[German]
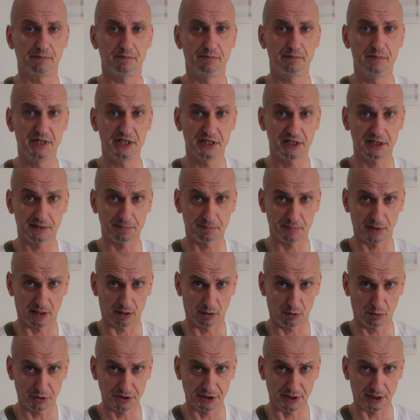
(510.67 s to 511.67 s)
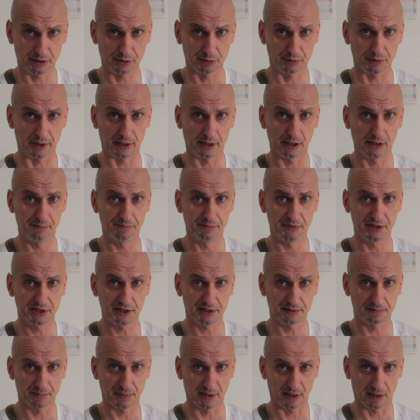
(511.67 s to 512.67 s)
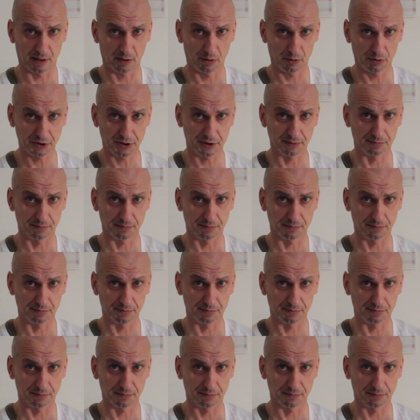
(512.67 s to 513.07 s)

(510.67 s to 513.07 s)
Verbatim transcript: Missbrauch, sexuellem Missbrauch,